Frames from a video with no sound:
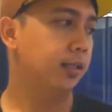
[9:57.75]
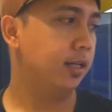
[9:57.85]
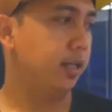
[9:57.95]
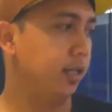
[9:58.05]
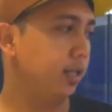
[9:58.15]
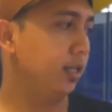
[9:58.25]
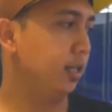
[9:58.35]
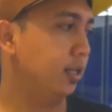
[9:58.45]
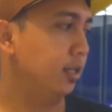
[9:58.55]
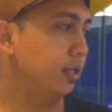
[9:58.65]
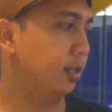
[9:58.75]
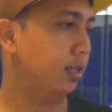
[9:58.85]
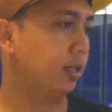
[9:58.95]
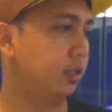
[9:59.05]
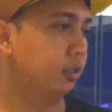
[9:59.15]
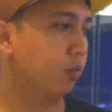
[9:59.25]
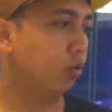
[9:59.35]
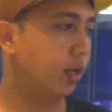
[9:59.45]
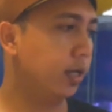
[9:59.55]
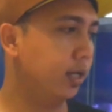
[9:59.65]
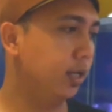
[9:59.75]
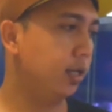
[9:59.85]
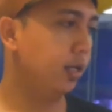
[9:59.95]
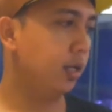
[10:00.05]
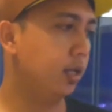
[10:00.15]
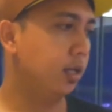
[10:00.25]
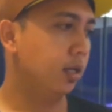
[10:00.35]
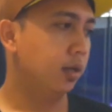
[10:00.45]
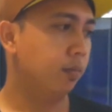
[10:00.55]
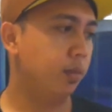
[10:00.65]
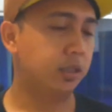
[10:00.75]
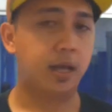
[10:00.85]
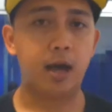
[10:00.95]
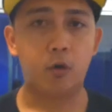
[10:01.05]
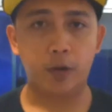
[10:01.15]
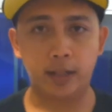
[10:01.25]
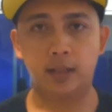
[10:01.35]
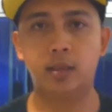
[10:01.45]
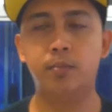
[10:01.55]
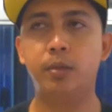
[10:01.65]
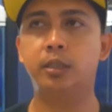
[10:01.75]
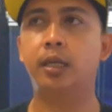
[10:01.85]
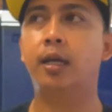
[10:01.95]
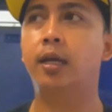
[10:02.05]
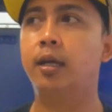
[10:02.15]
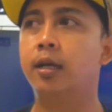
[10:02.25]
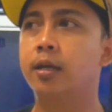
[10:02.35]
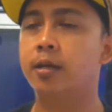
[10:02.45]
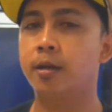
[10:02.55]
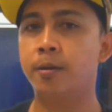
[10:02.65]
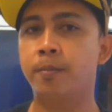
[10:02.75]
jadi Eh, semoga ini bisa awet, bisa